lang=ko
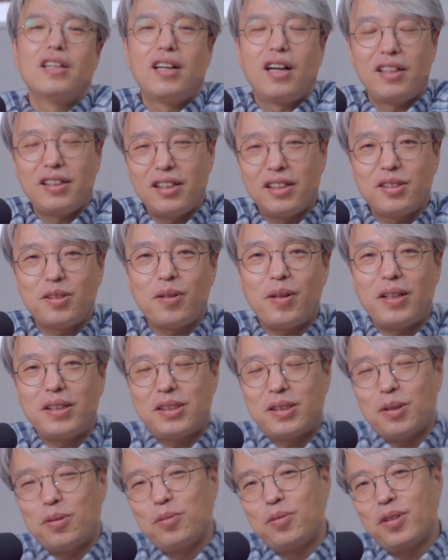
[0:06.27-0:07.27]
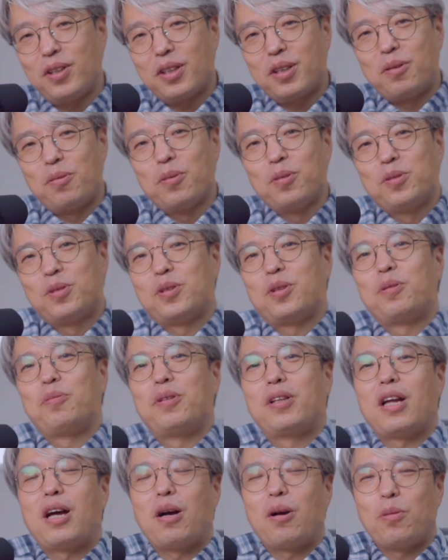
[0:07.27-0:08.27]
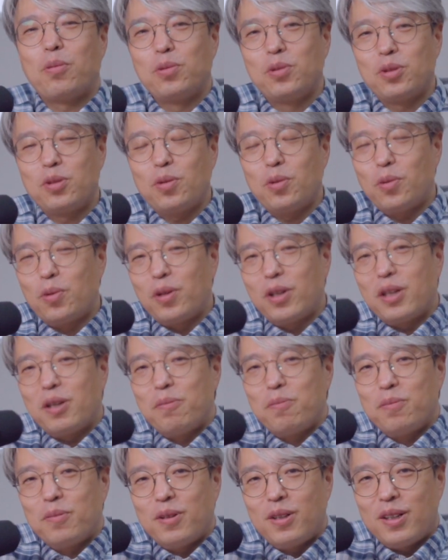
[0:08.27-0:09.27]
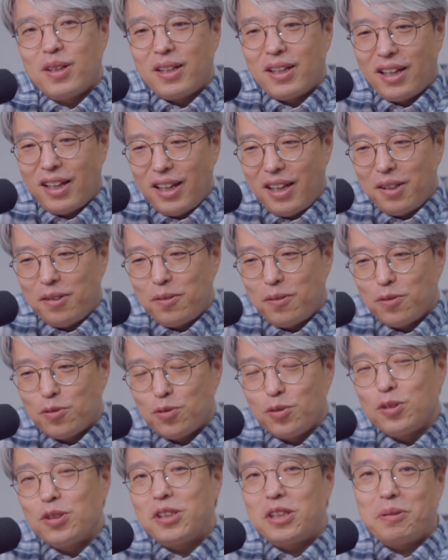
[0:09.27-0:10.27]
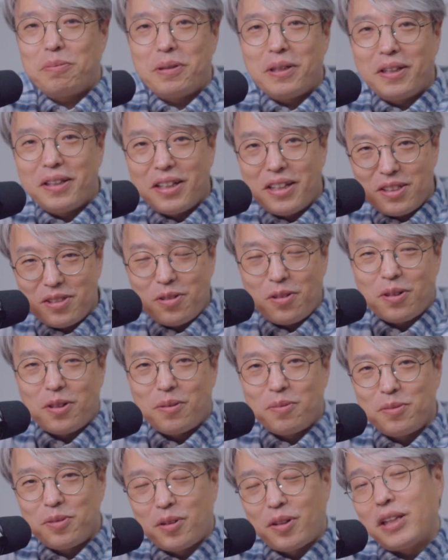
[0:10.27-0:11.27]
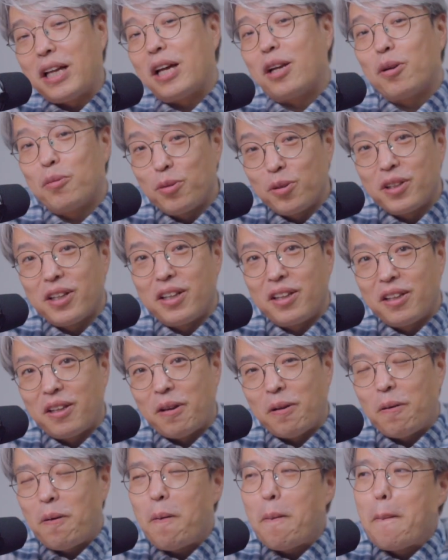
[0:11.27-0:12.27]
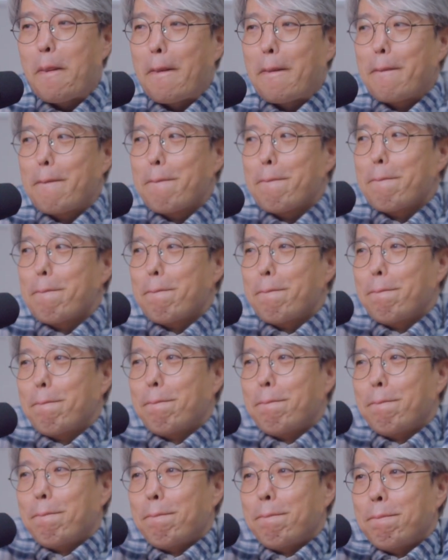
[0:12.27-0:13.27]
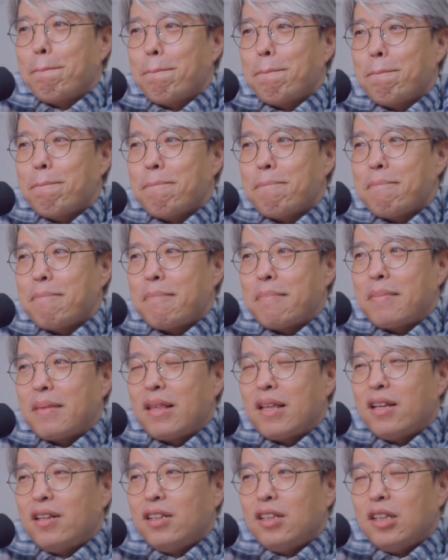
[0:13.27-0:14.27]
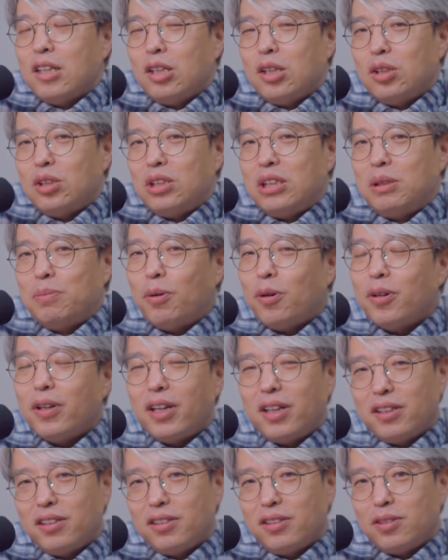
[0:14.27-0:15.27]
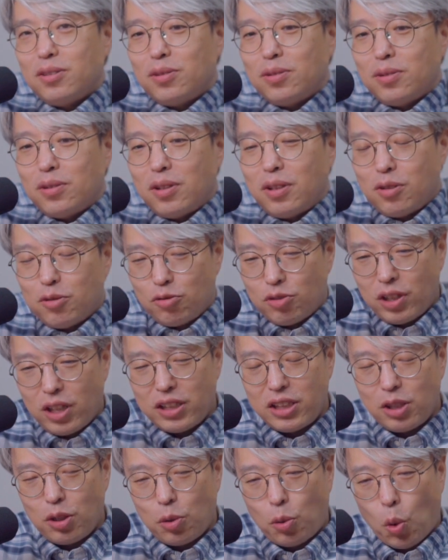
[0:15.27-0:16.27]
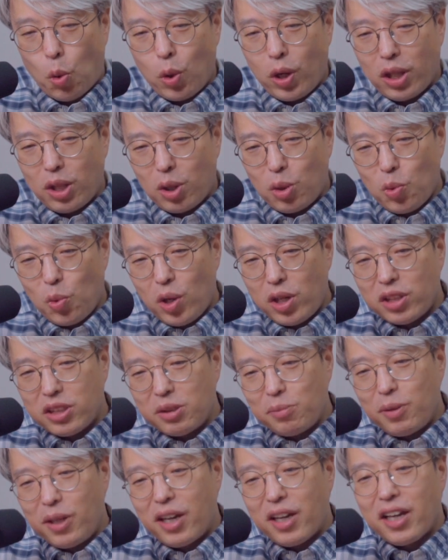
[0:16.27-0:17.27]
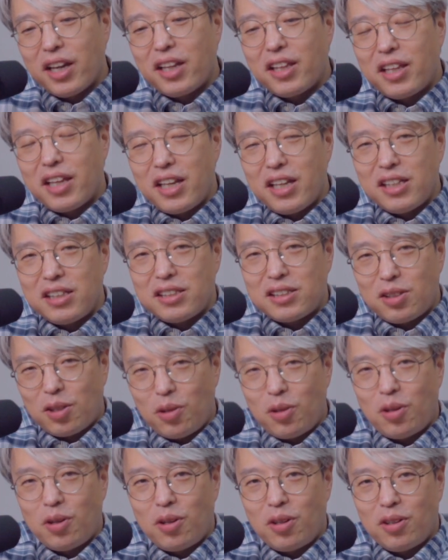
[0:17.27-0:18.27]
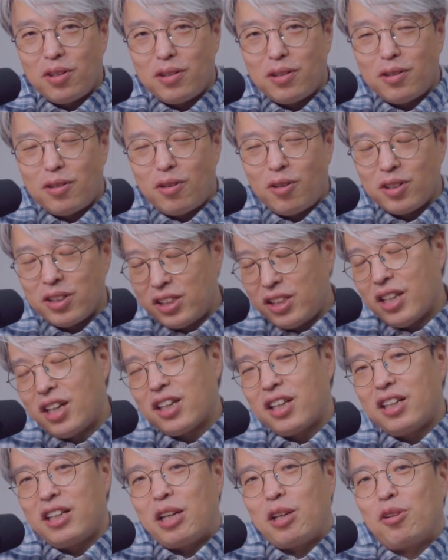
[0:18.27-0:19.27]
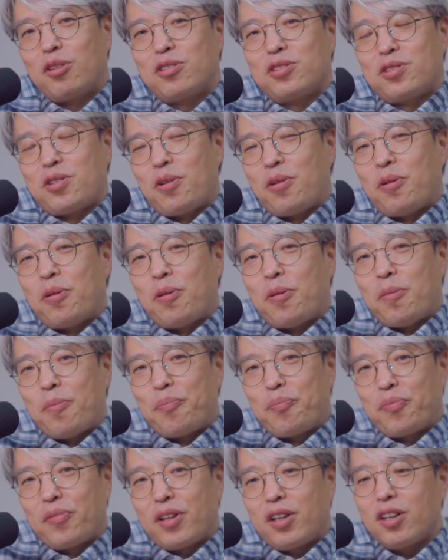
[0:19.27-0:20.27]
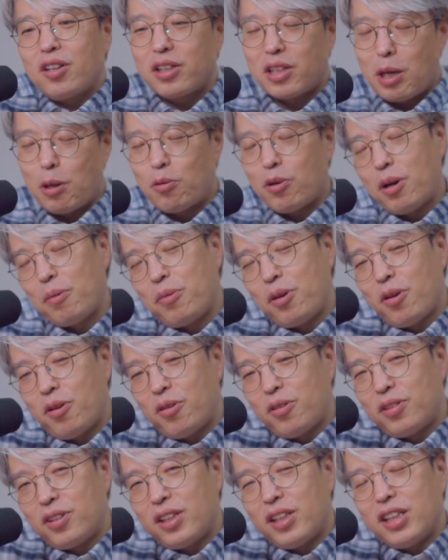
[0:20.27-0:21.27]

안녕하세요. 엘사운드의 김용철입니다. 오늘은 오래간만에 꿀팁에 대해서 여러분들과 나눠볼 텐데요. 음, 이번에는 우리가 이제 오랫동안 음향에 대해서 어, 이야기를 나눴어요. 그렇다고 하면